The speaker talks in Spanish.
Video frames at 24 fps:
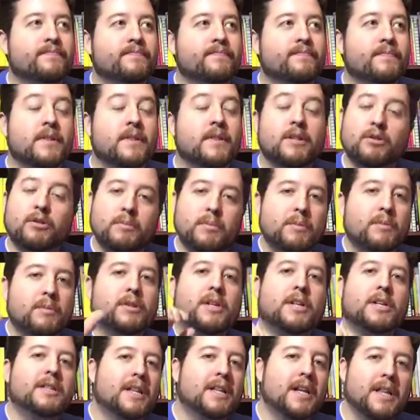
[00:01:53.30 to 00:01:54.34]
esos mismos
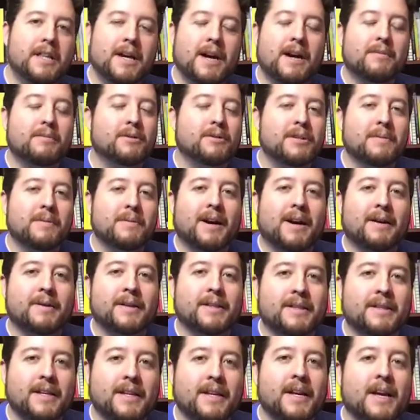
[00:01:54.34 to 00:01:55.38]
30 días
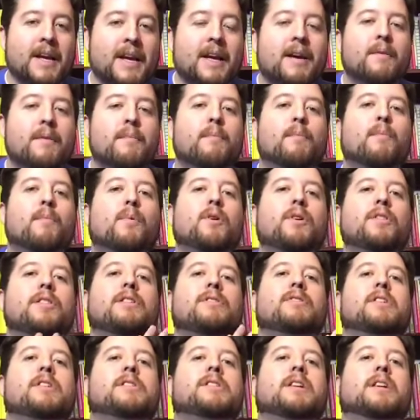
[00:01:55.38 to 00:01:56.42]
aproximadamente. Muy
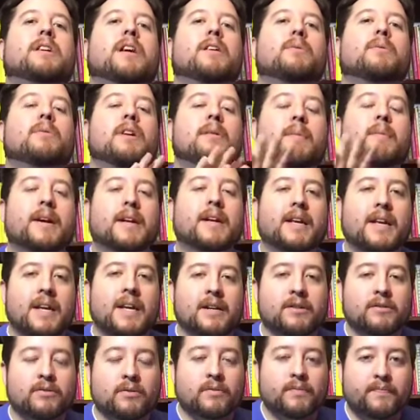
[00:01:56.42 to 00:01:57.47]
difícil que dure más que
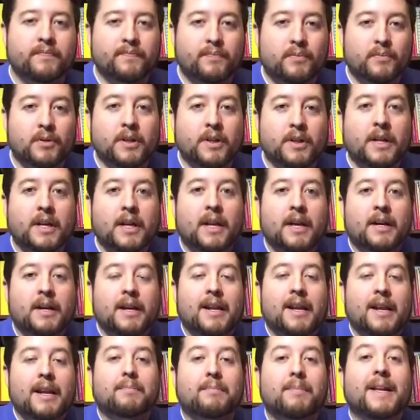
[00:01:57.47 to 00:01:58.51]
eso, porque la,
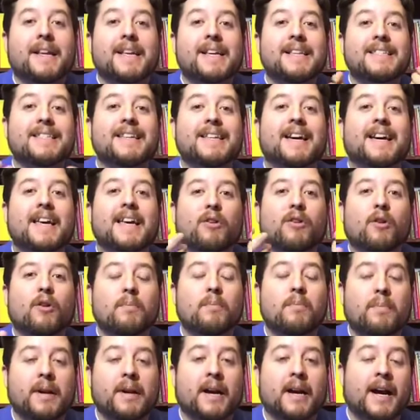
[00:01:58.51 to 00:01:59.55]
experiencia de
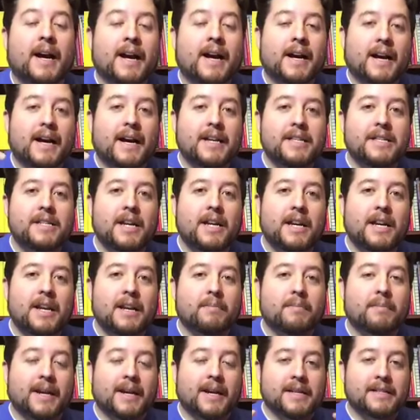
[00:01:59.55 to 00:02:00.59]
compra acá en Chile
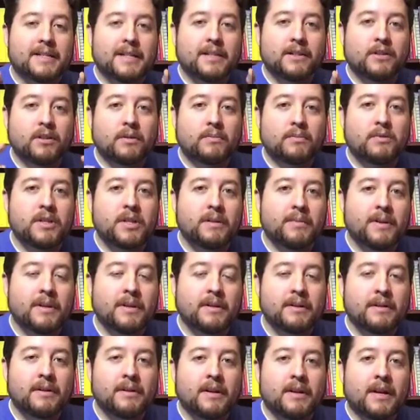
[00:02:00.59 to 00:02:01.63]
para hacer
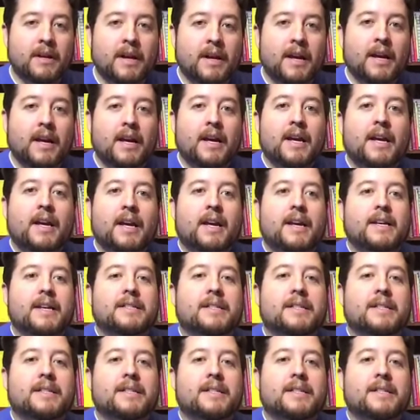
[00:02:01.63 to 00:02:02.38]
dropshipping es